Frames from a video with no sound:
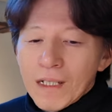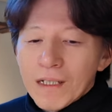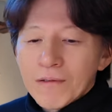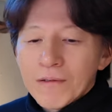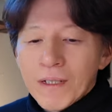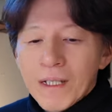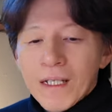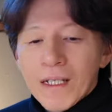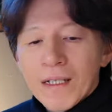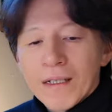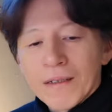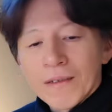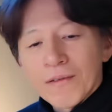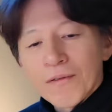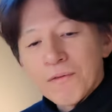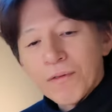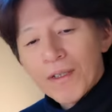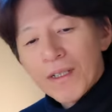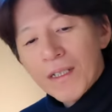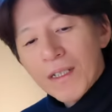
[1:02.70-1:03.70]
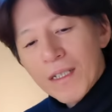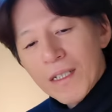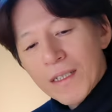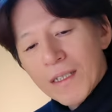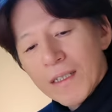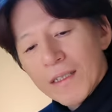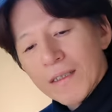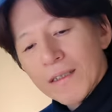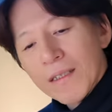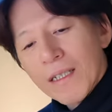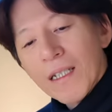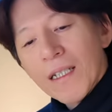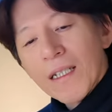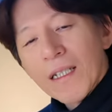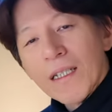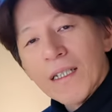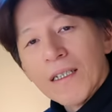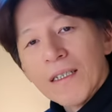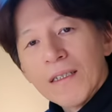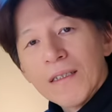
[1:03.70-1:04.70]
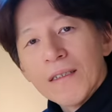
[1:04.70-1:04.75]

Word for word: あのね、これがですね、